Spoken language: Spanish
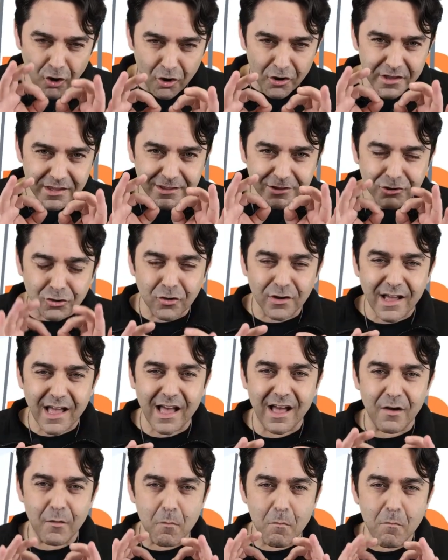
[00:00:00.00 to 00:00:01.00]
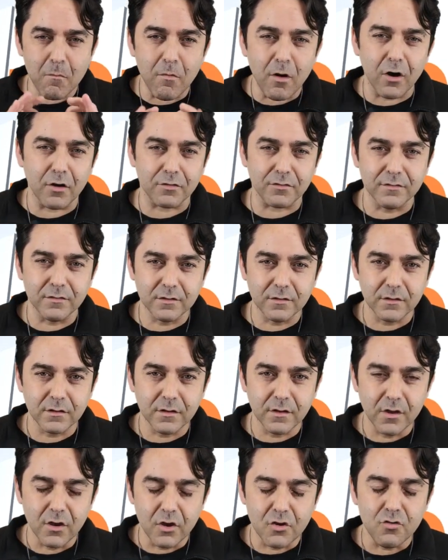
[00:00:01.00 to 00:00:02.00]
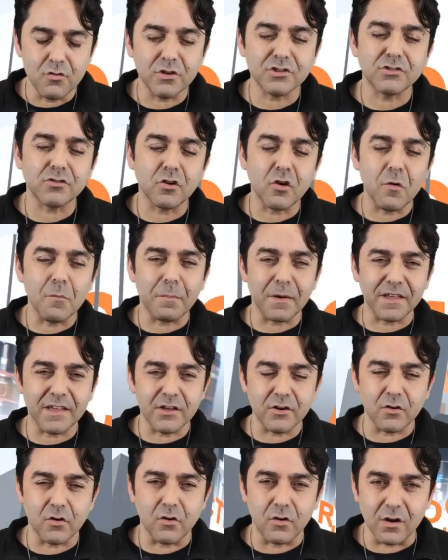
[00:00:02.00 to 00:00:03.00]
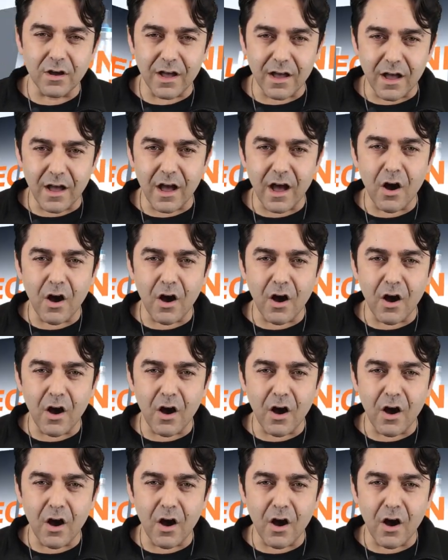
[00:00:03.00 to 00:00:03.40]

Hoy toca mod. Nuestro compañero